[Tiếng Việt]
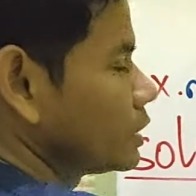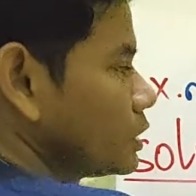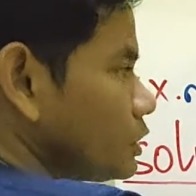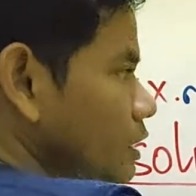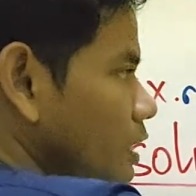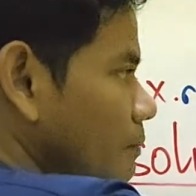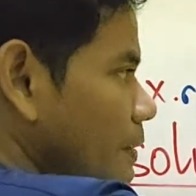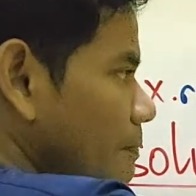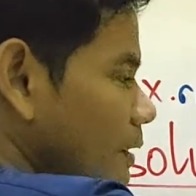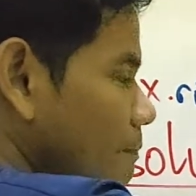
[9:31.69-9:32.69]
chẳng là mấy
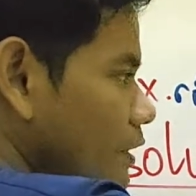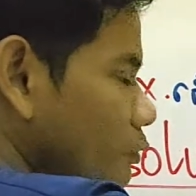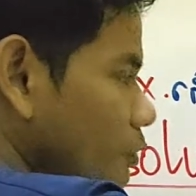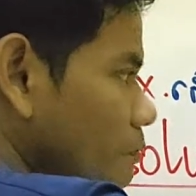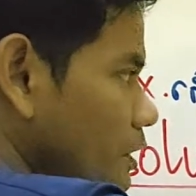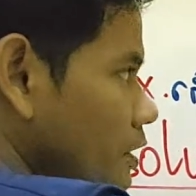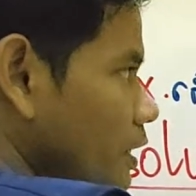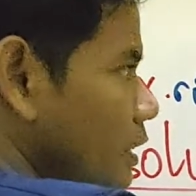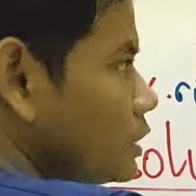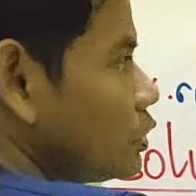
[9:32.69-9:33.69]
bạn pì hồi pì đó nè
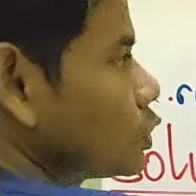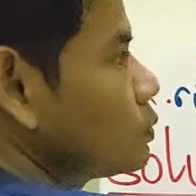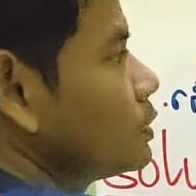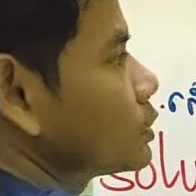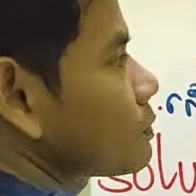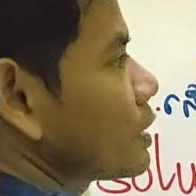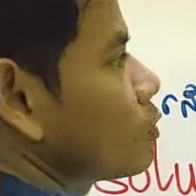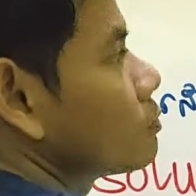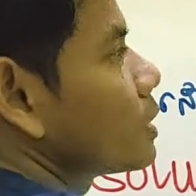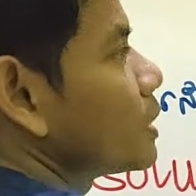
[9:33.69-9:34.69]
giờ vừa xoay
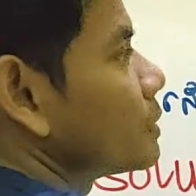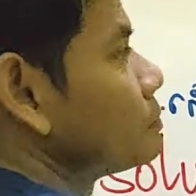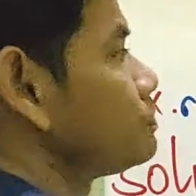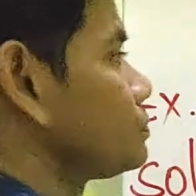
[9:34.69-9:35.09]
cuốn mà nè